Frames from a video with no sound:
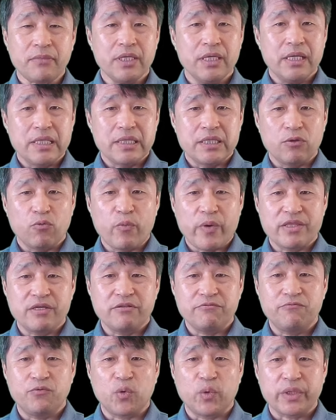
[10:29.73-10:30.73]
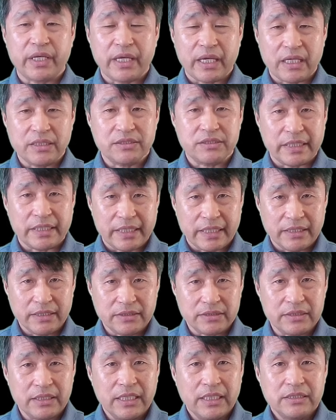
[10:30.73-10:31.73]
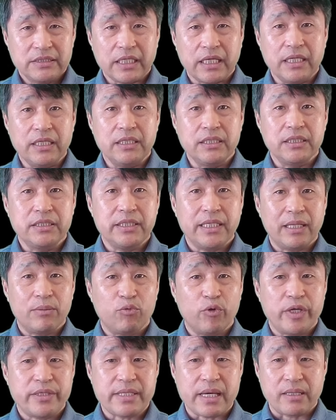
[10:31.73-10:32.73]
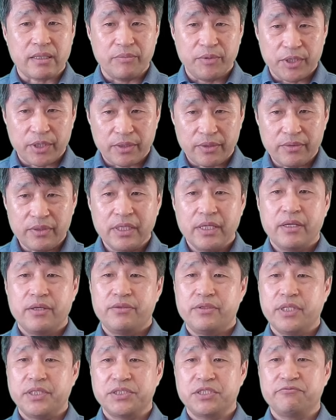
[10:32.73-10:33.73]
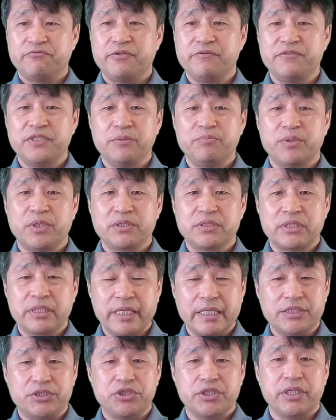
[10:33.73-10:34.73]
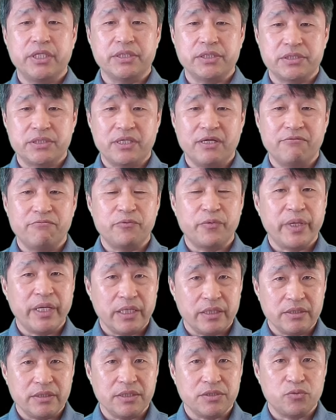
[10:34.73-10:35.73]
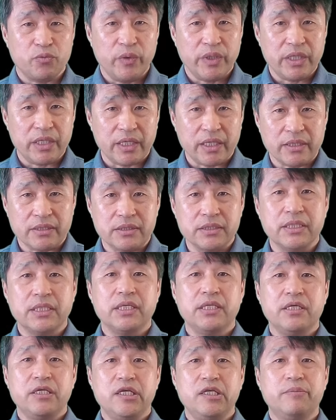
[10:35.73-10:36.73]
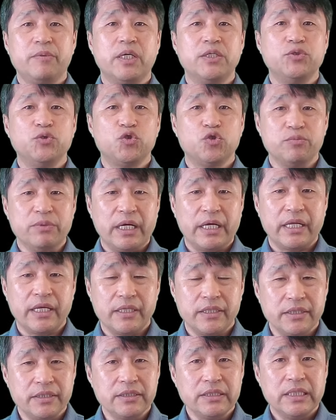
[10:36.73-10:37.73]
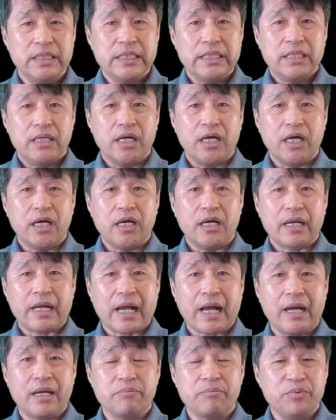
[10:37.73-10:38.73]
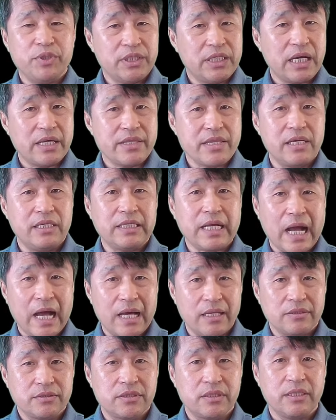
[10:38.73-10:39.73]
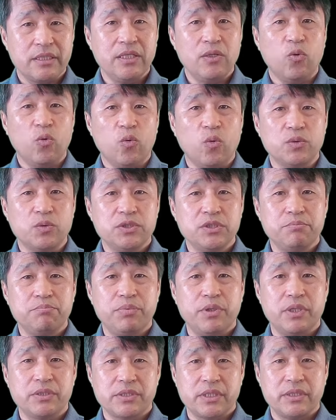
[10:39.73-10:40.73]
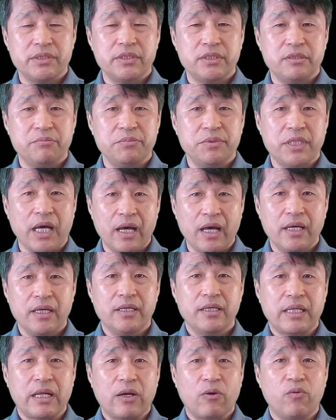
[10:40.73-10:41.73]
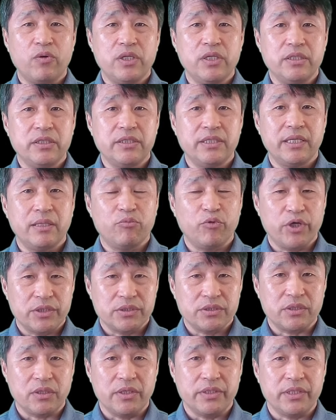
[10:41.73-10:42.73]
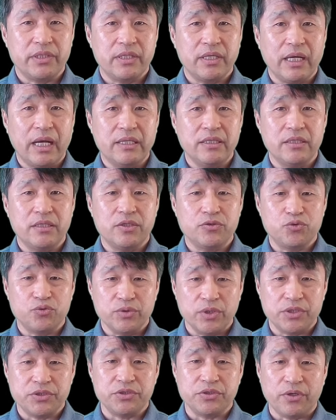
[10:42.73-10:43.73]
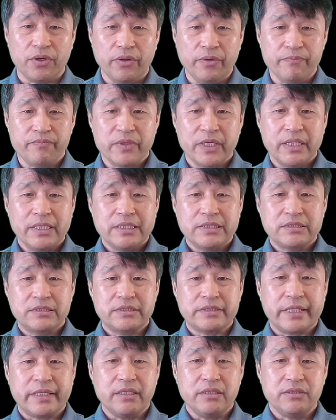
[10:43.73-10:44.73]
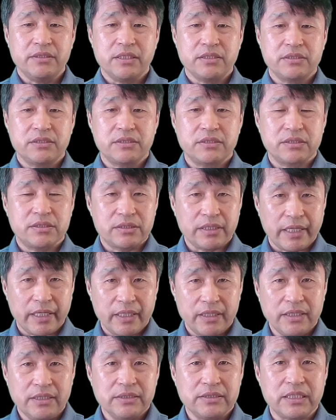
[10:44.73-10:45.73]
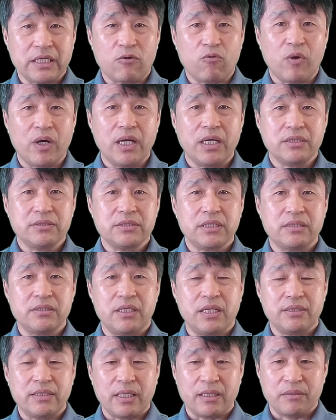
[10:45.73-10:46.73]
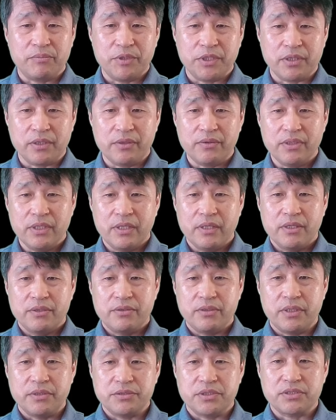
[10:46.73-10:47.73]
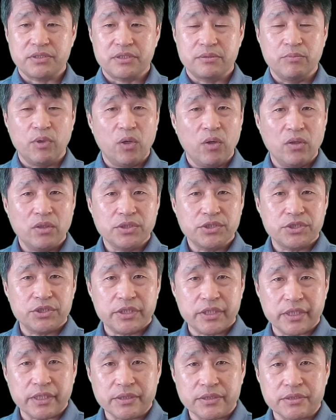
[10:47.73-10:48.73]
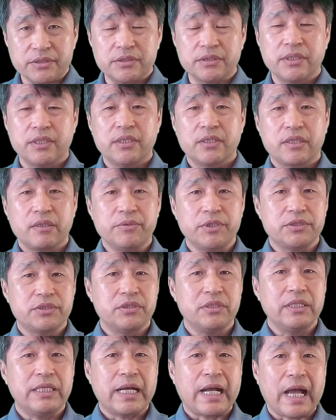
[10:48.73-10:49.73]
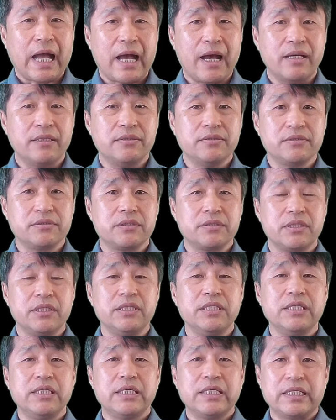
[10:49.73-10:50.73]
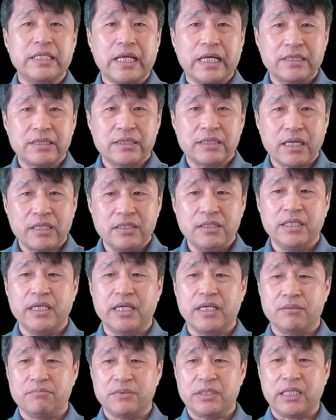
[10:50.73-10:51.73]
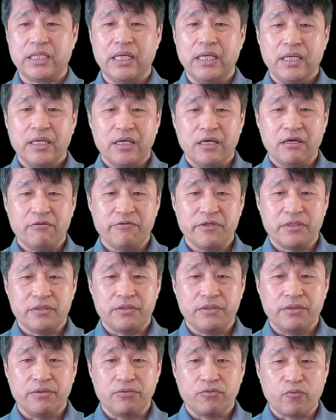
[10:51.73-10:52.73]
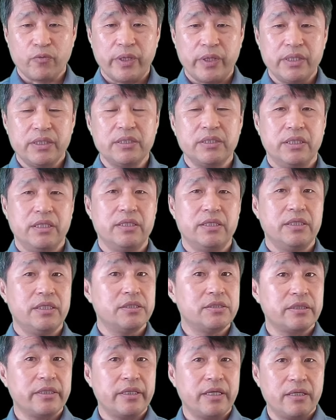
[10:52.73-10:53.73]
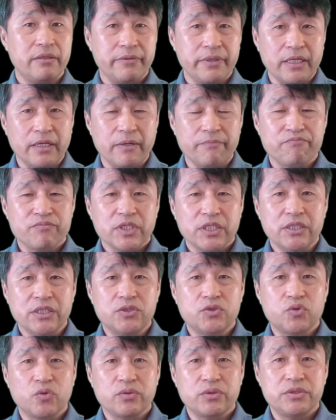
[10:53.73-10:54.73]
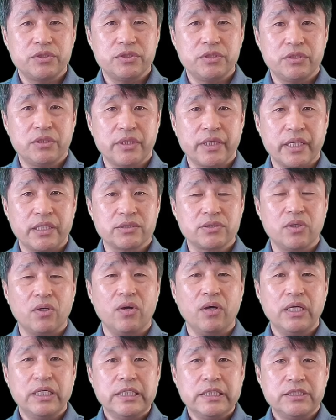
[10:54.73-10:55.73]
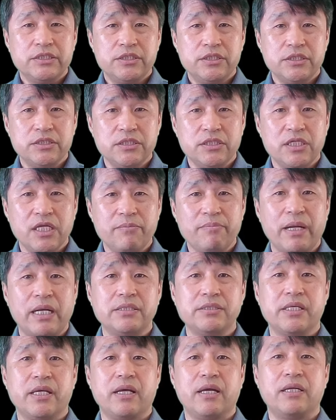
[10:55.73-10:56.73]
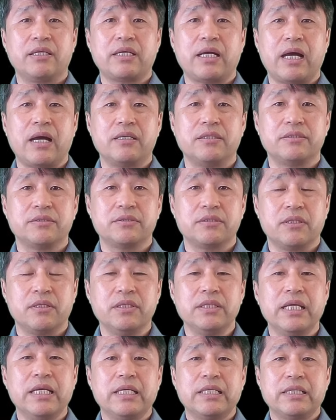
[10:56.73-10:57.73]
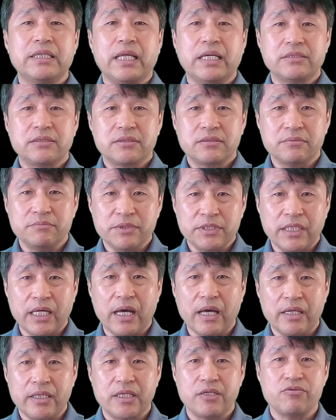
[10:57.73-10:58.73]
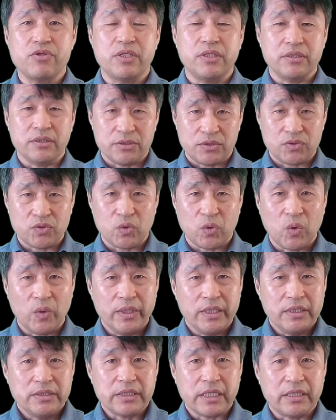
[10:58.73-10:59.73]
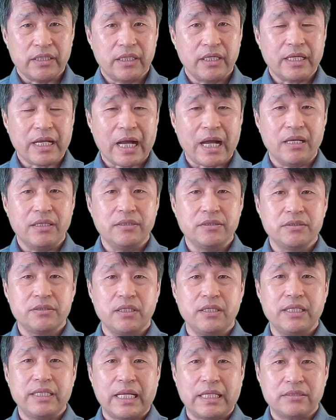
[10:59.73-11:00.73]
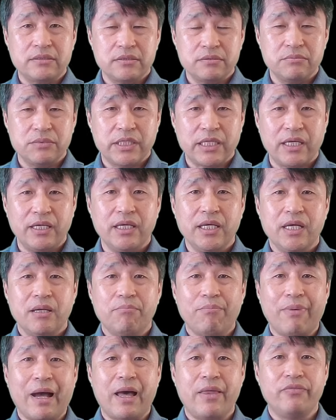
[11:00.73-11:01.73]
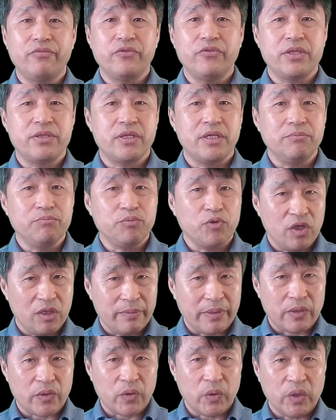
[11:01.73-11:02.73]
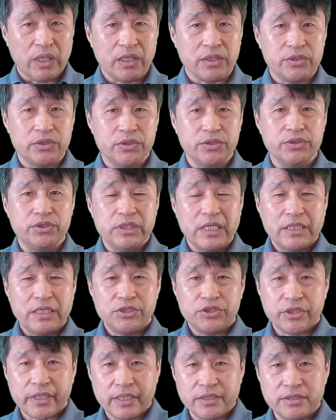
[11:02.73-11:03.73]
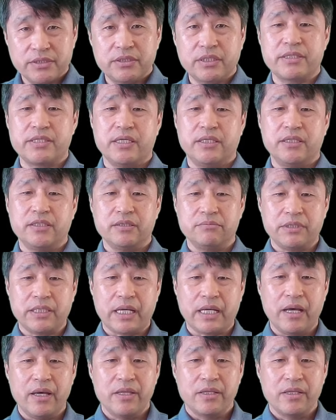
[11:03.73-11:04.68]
The weather forecast says 자, 일기예보에 따르면 there's a 50% chance of rain this weekend. 이번 주말에는 어, 강 비가 내릴 가능성이 50%입니다. 라고 일기예보에서 이렇게 알려준 거죠. Scientists say, 자 과학자들에 따르면 there's a small chance. 그럼 여기서 가능성이 낮다는 이야기입니다. Of an earthquake in this area. 이쪽 지역에서 지진이 발생할 가능성은 낮습니다. 이렇게 되는 것이고 자 이렇게 가능성이 낮습니다에 반대되는 표현이 바로 a good chance가 되는 겁니다.